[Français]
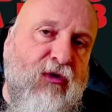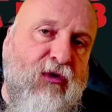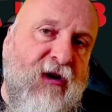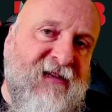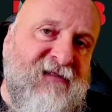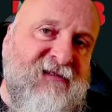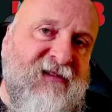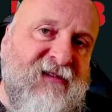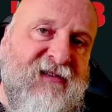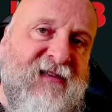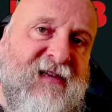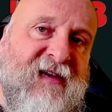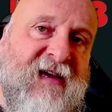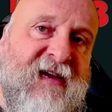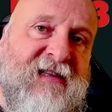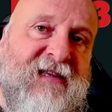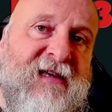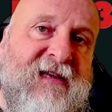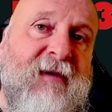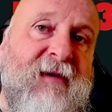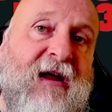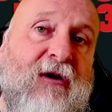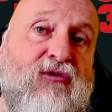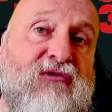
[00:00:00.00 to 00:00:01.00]
la santé
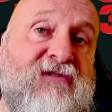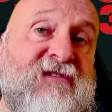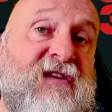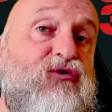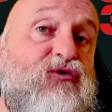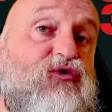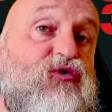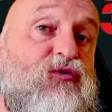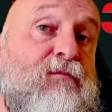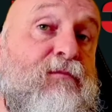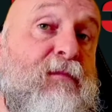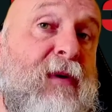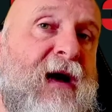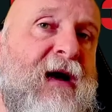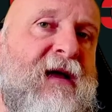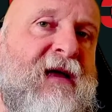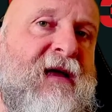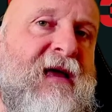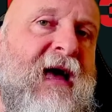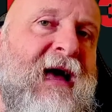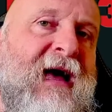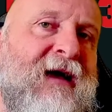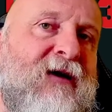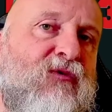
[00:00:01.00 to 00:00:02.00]
animale au sein du
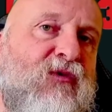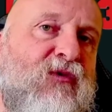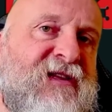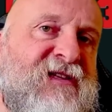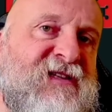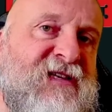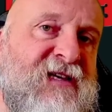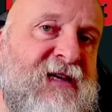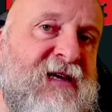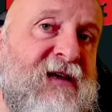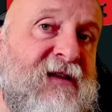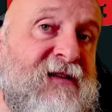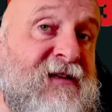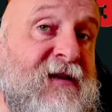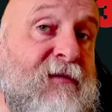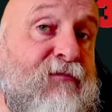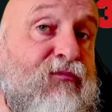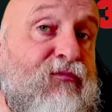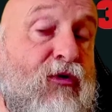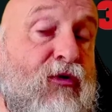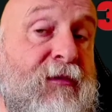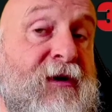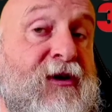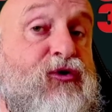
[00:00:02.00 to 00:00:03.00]
parc aquatique,
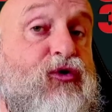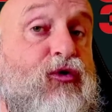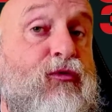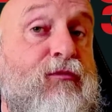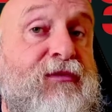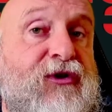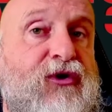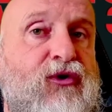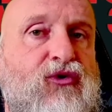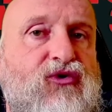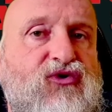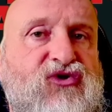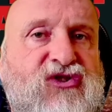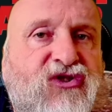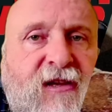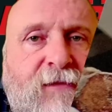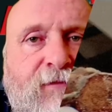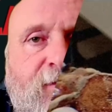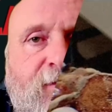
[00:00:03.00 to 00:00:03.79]
diplômée de biologie.